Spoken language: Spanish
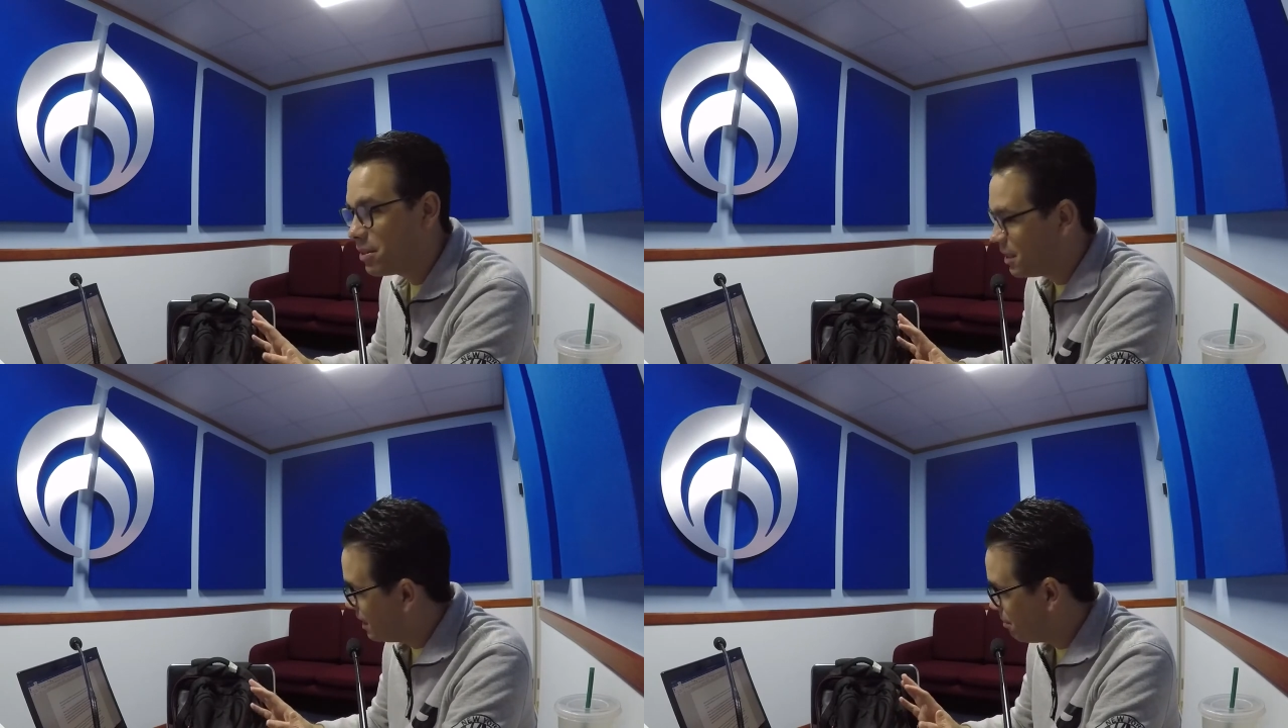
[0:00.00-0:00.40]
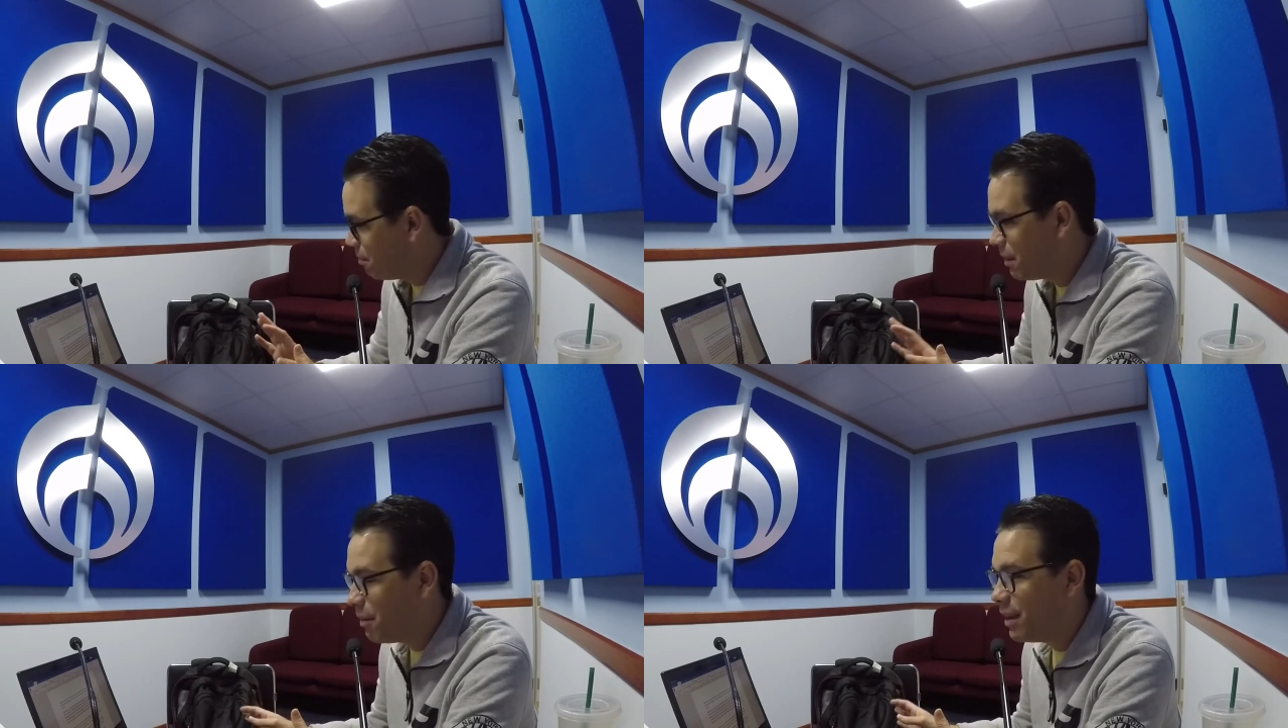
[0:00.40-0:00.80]
de,
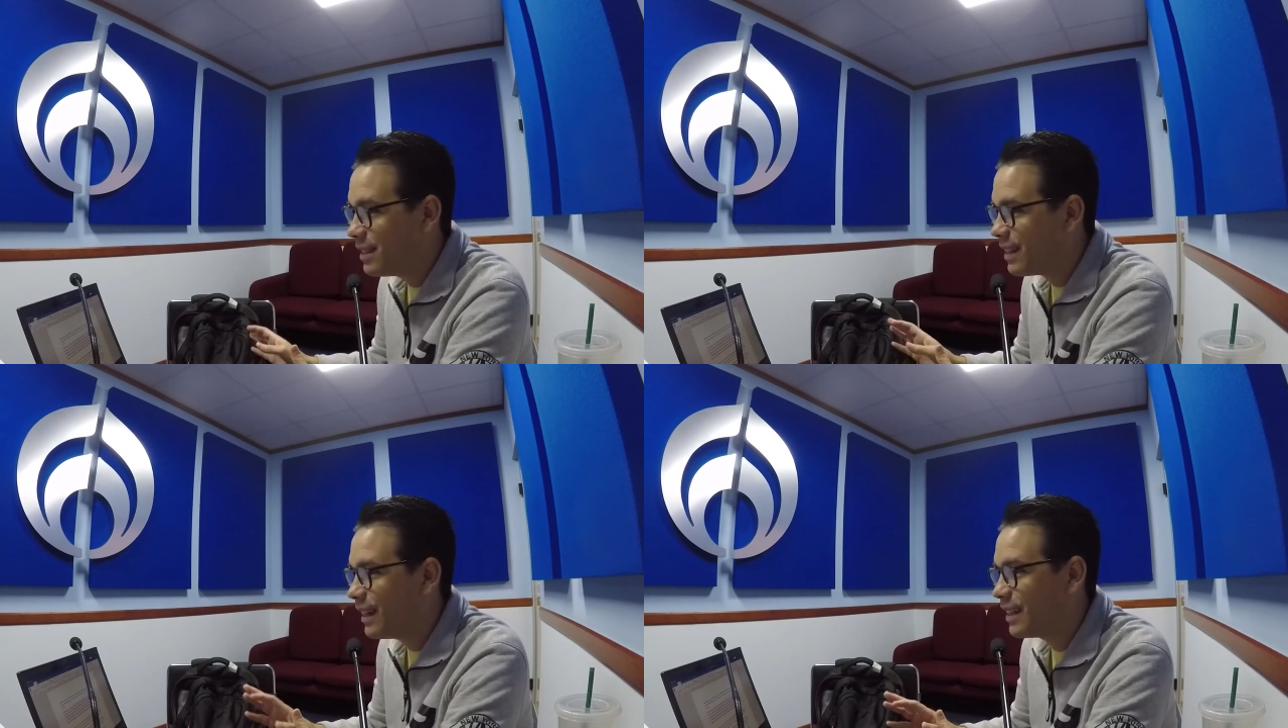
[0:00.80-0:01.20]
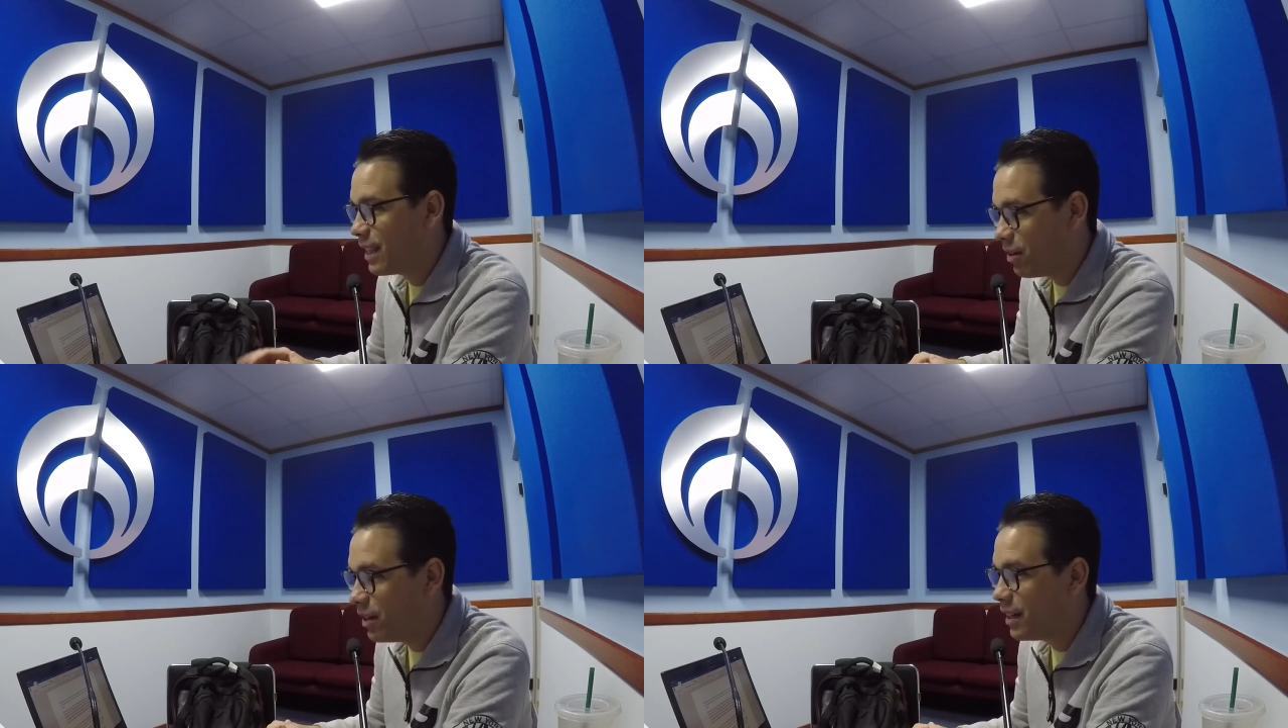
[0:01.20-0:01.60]
veras
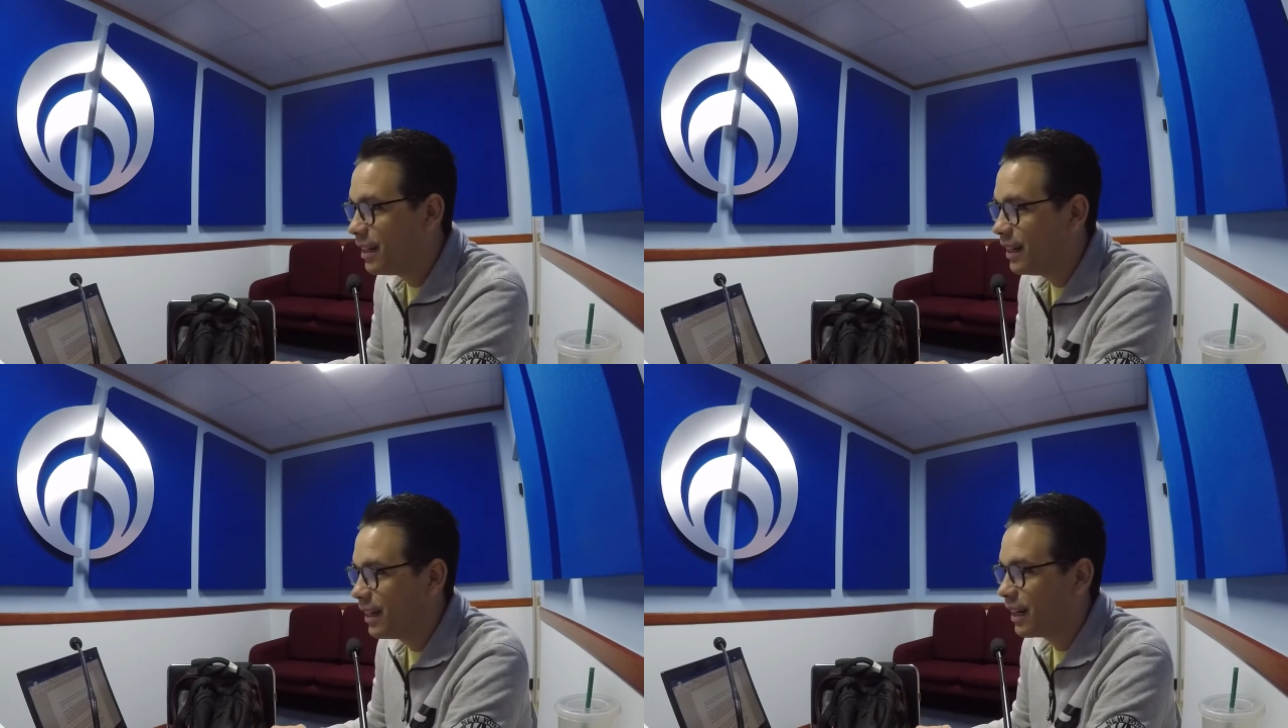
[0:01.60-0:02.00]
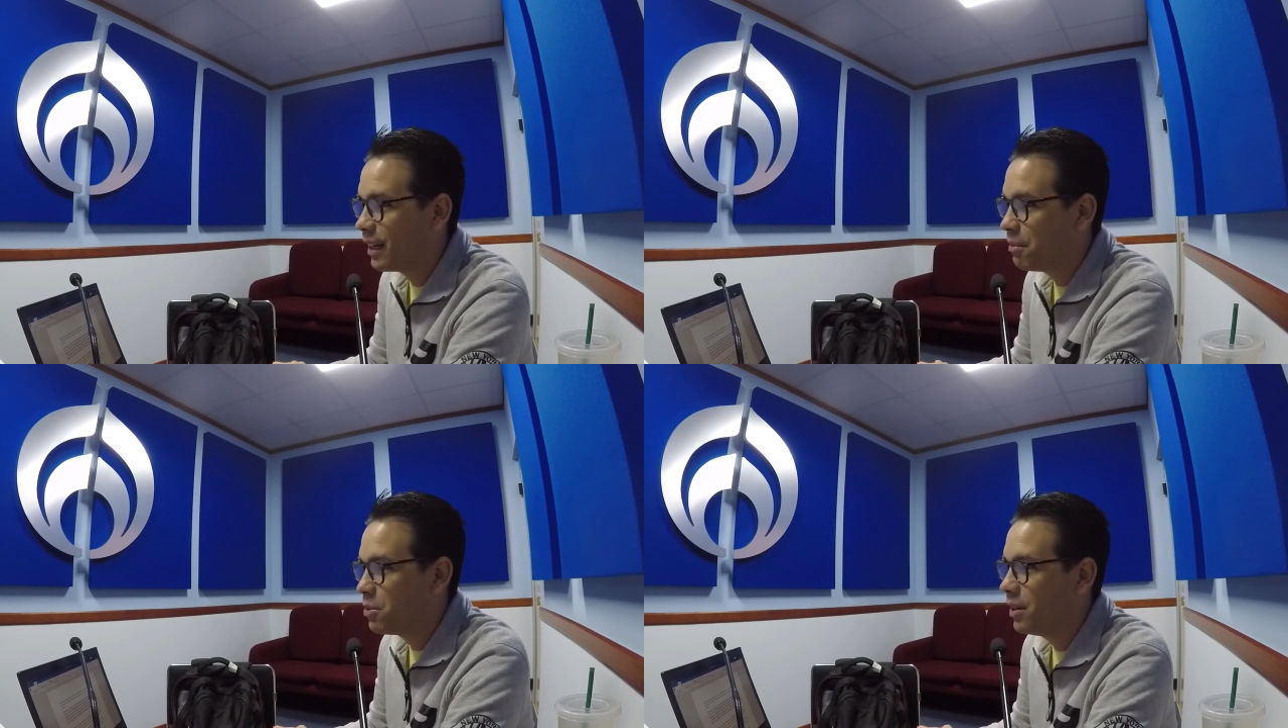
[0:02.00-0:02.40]
regresaron en, la
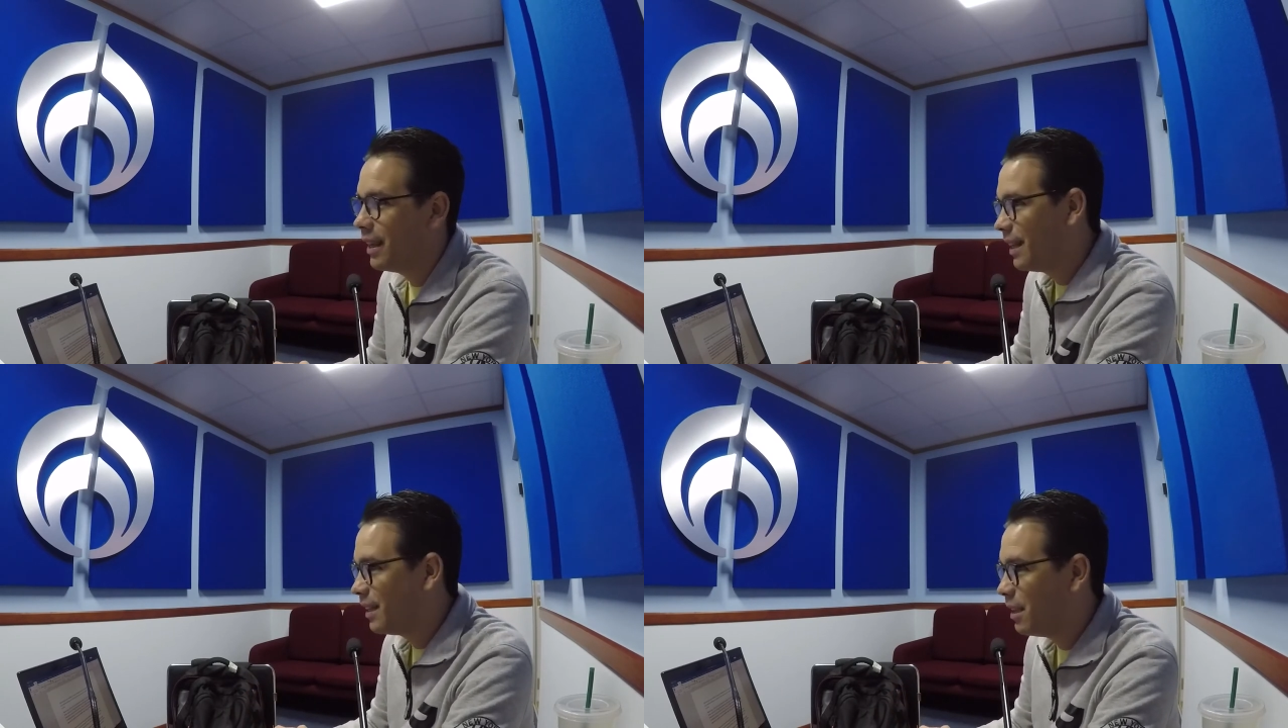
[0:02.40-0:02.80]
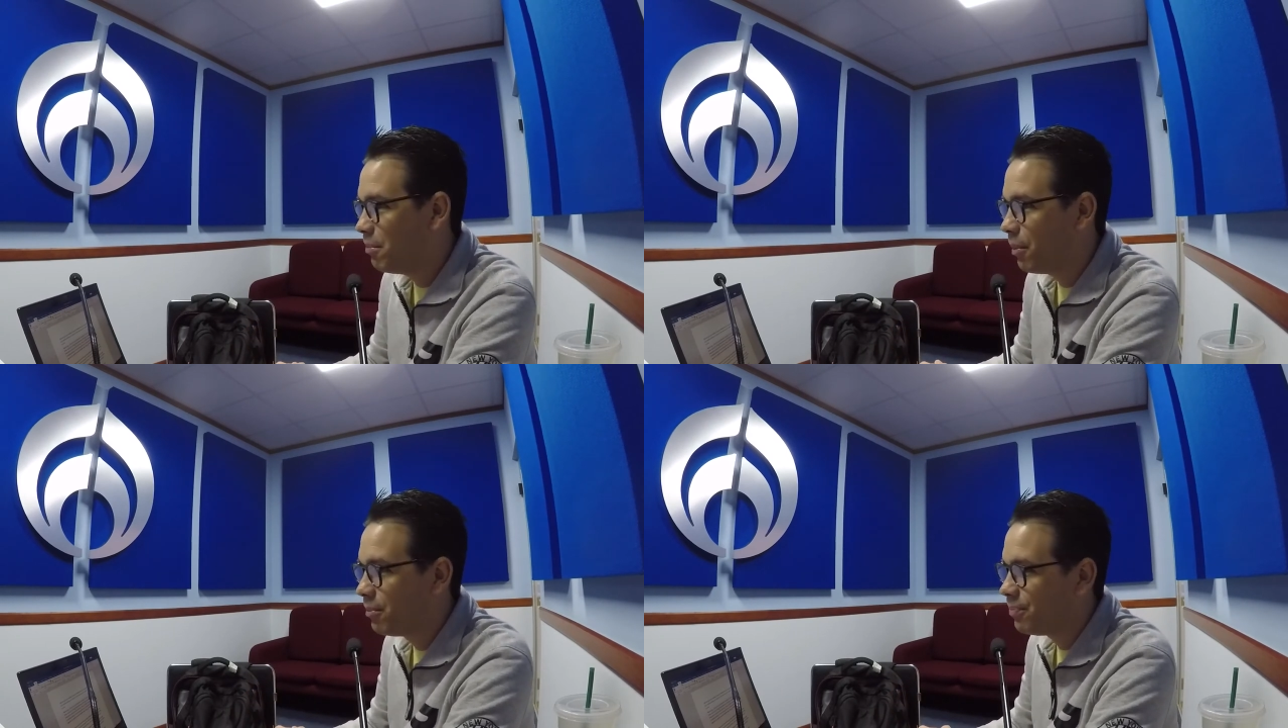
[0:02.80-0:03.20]
cápsula del
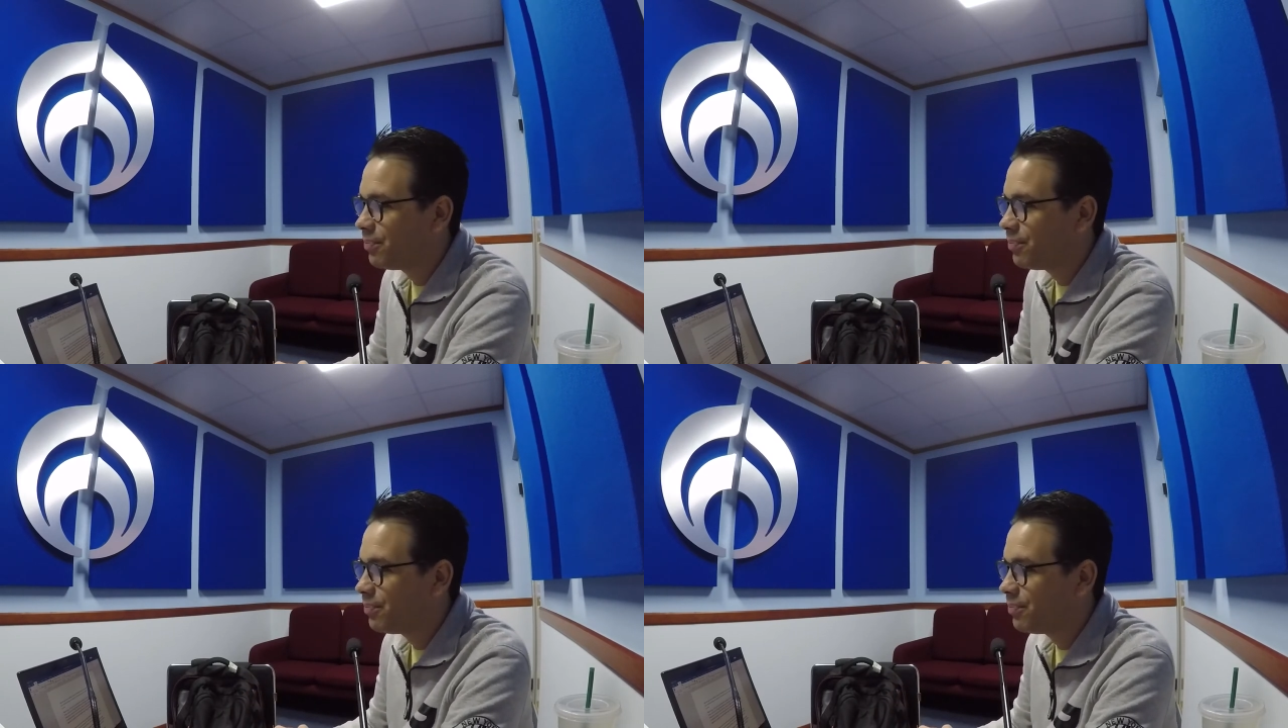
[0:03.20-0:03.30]
tiempo. Es,